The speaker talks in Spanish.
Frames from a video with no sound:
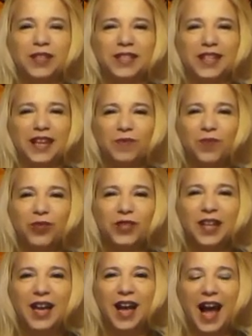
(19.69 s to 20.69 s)
y
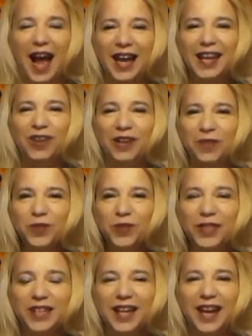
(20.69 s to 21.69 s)
seguimos ahí con la
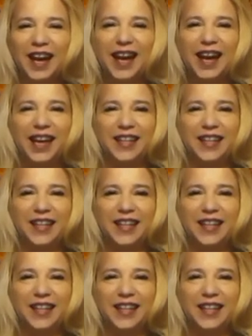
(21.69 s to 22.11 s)
música.